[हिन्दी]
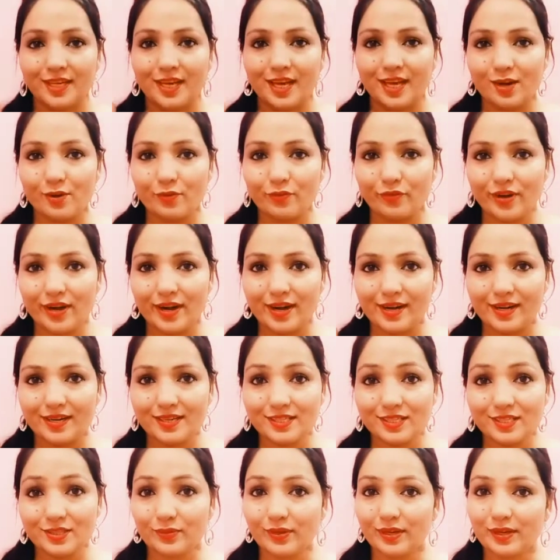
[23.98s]
हेलो
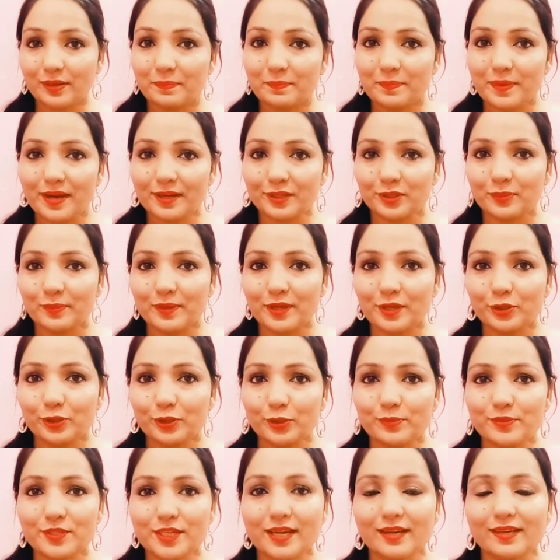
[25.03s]
फ्रेंड्स वेलकम बैक टू माय
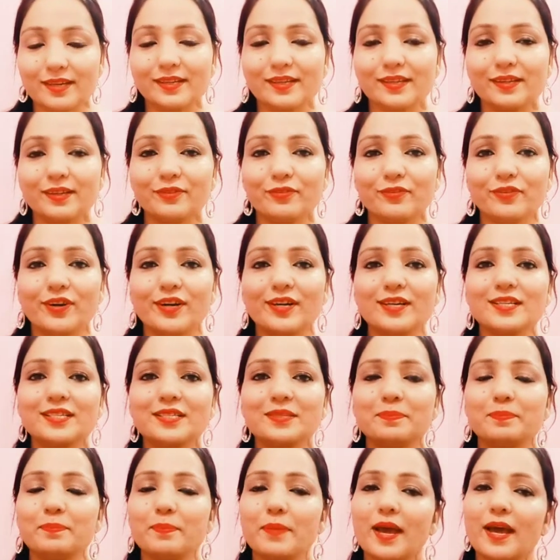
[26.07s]
यूट्यूब चैनल
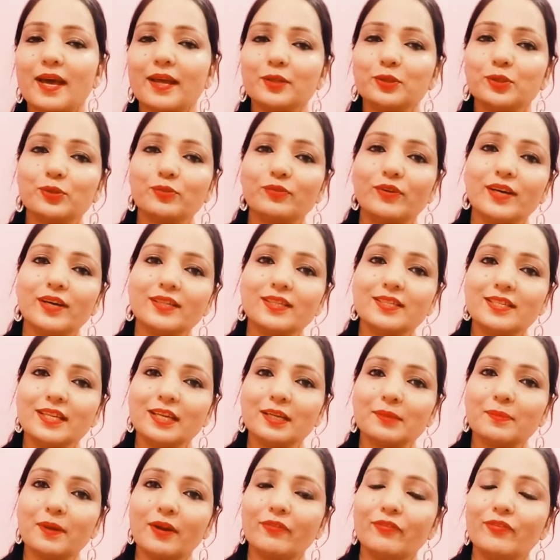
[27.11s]
फ्रेंड्स मैं ऋतु वत्स
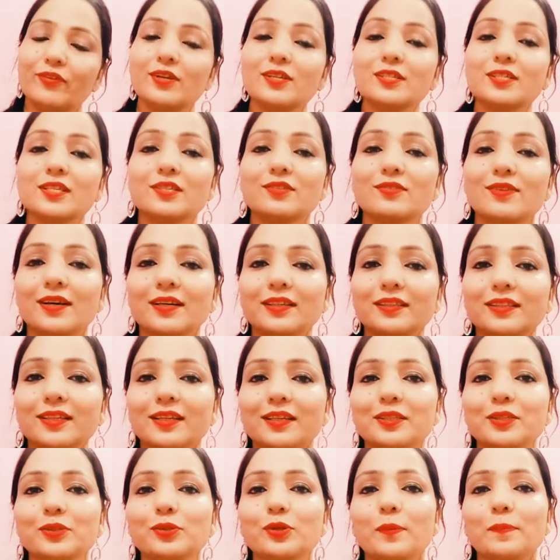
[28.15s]
एक बार फिर से स्वागत
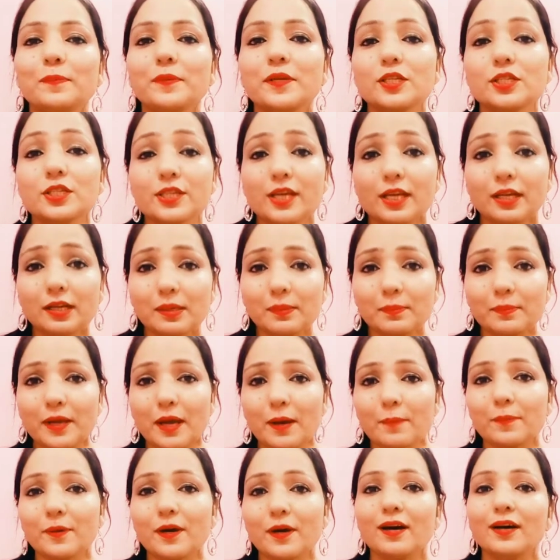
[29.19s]
करती हूँ अपने चैनल में
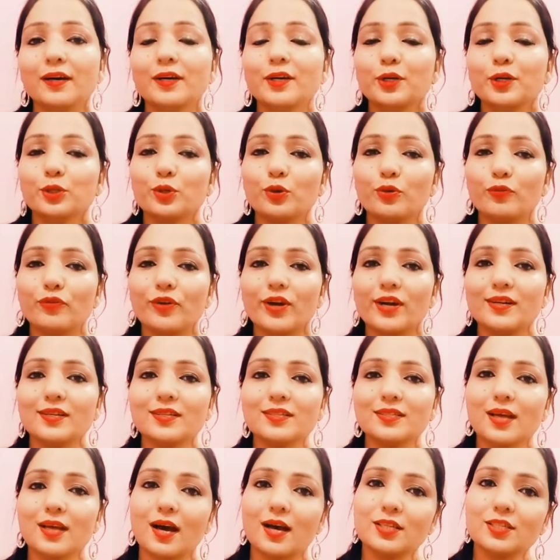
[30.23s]
आपका तो
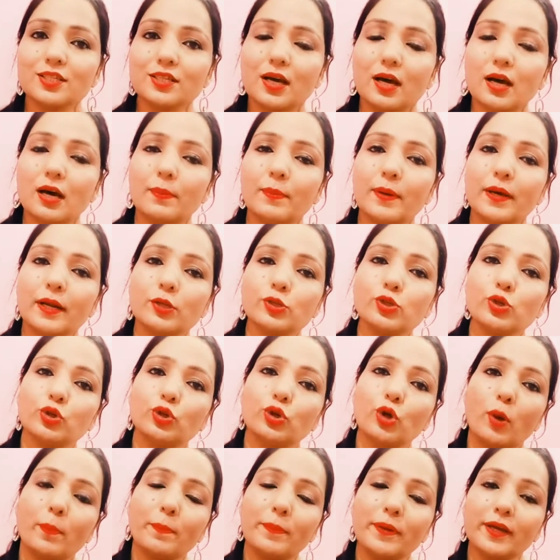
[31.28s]
फ्रेंड्स आज का हमारा जो
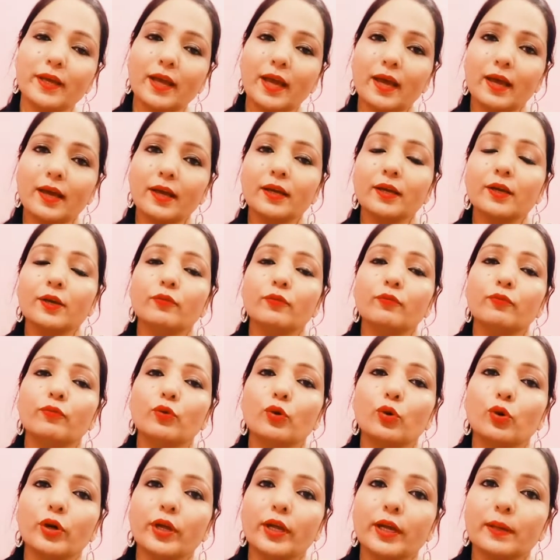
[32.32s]
टॉपिक है
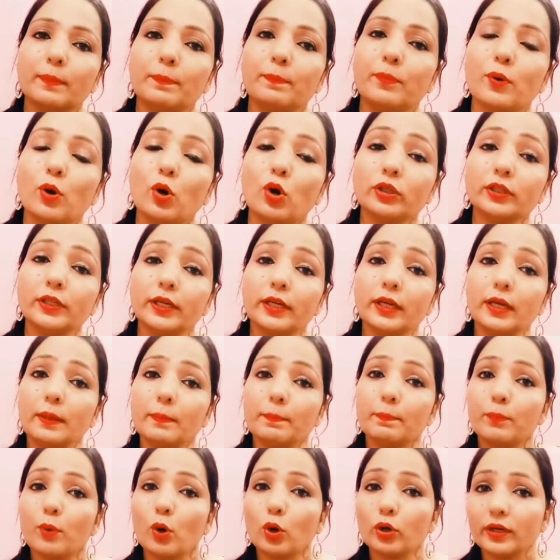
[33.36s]
वो एक बहुत ही
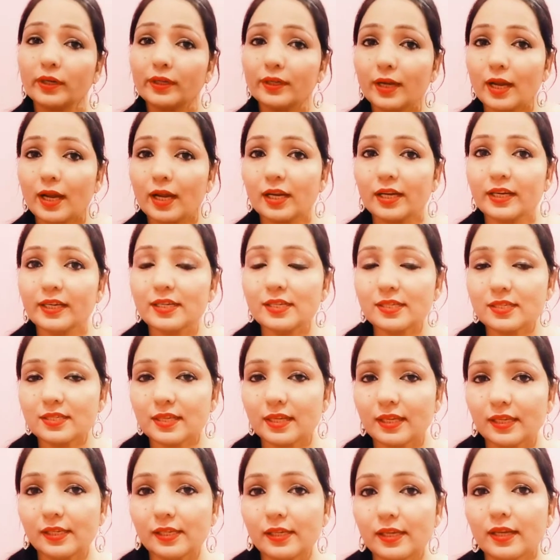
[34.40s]
इम्पॉर्टेंट है लेडीज़
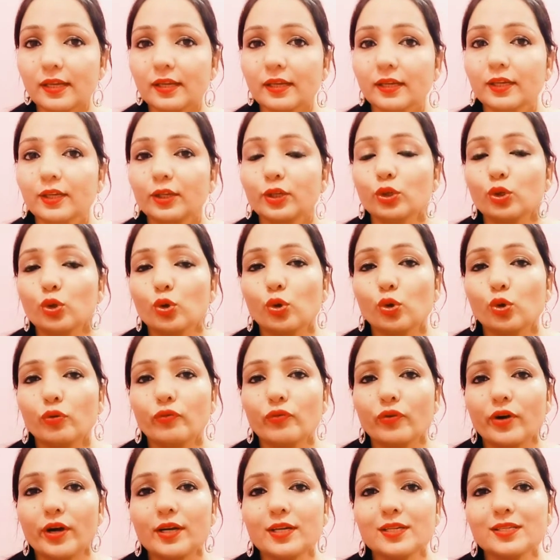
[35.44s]
के लिए तो
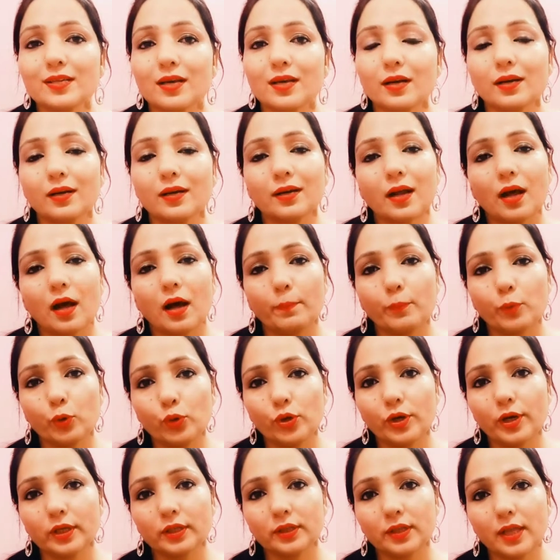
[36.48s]
फ्रेंड्स अगर आपको
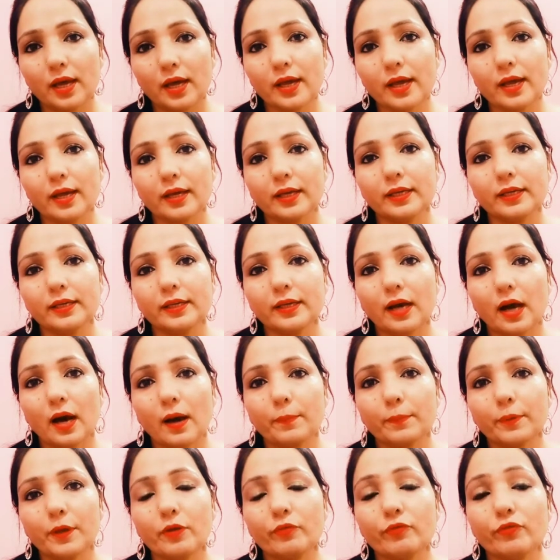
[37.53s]
लगता है कि
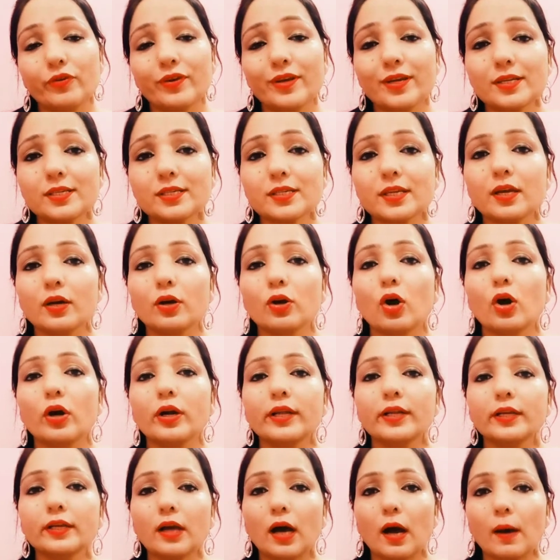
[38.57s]
आपके फेस के
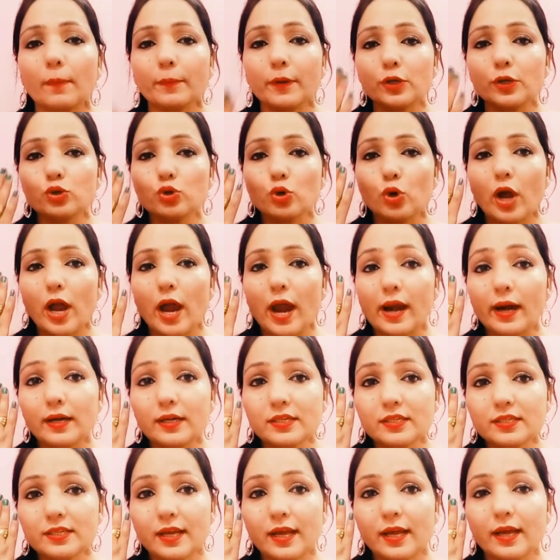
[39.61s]
अकॉर्डिंग आपके जो
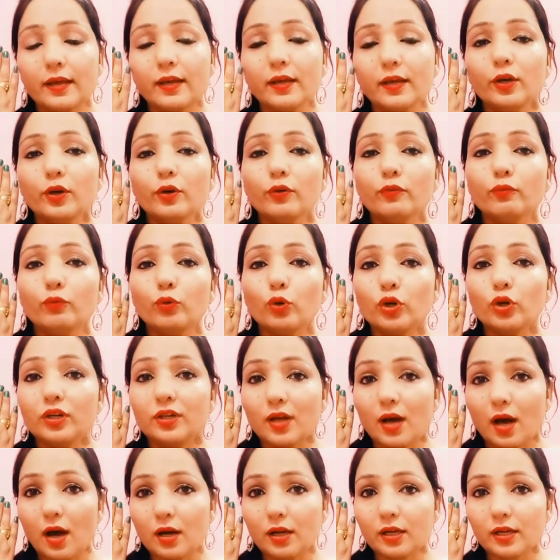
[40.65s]
हैंड्स हैं वो
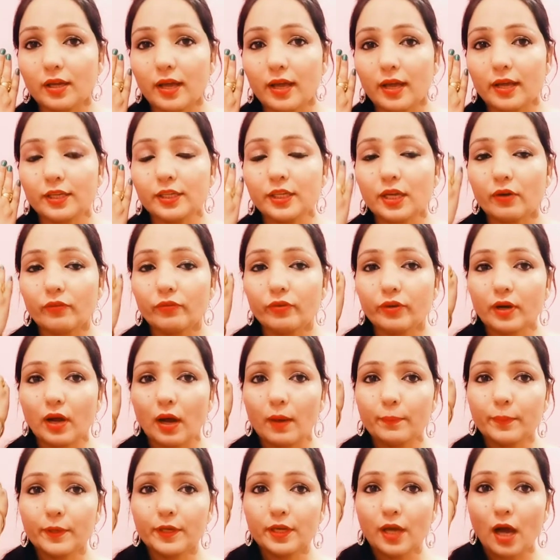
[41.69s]
डार्क हैं या फिर
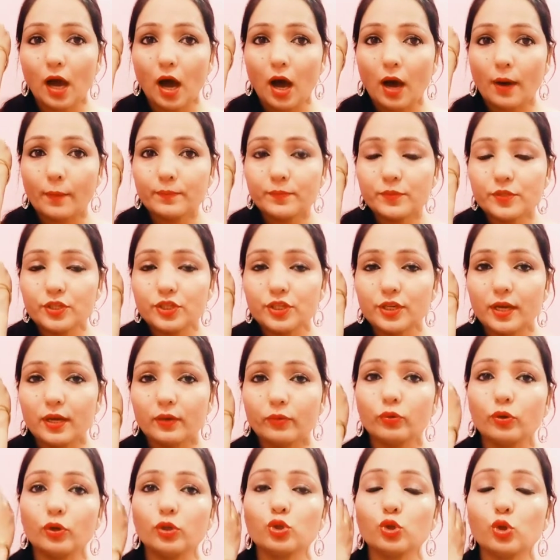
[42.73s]
आपकी आर्म्स
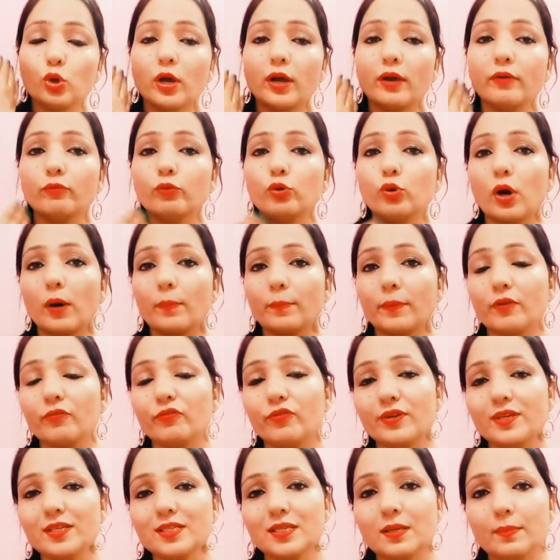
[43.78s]
जो है वो आपके
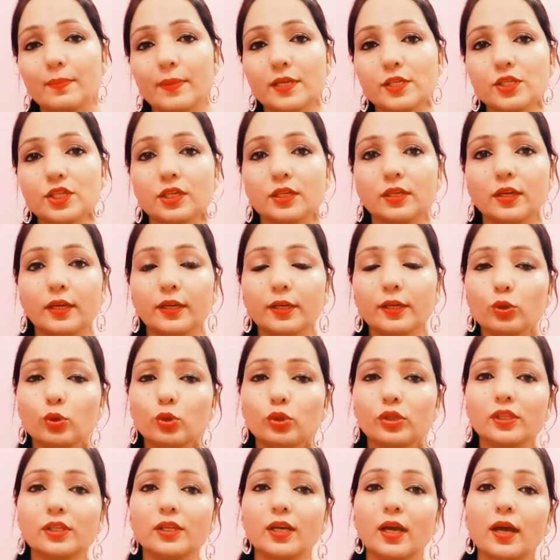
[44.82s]
फेस से मैचिंग नहीं
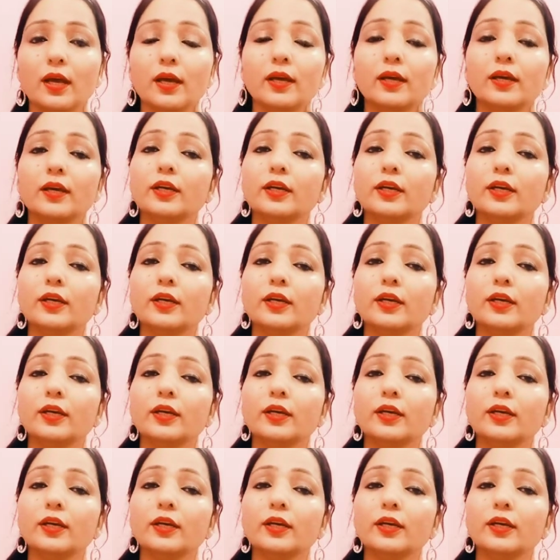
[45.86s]
होती है